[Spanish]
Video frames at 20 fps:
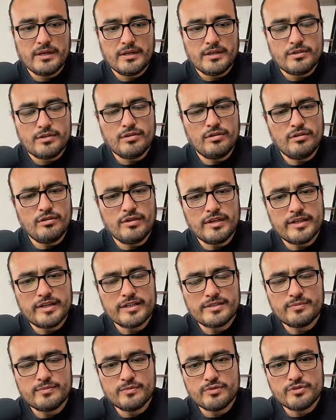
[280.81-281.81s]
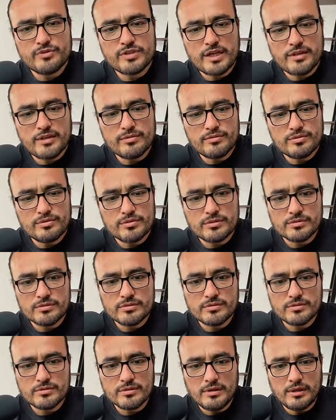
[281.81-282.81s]
Yo lo leí hace muchos años
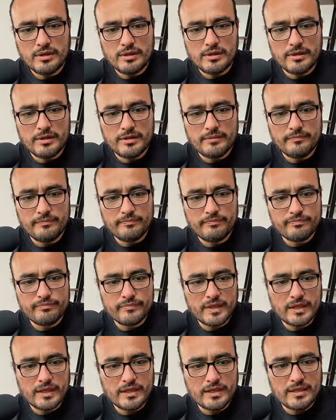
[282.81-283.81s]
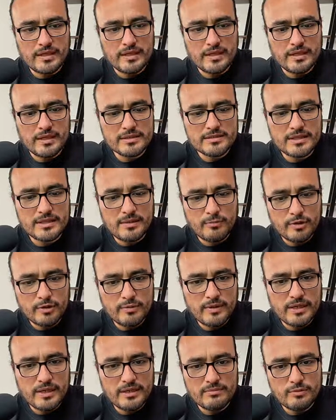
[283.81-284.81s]
eh, y, está muy
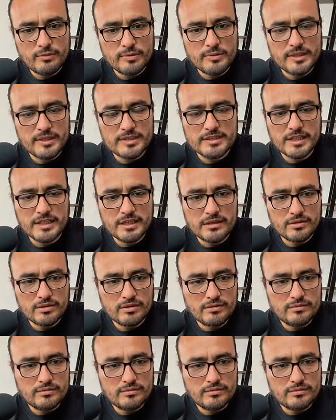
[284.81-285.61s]
bien, muy bien escrito.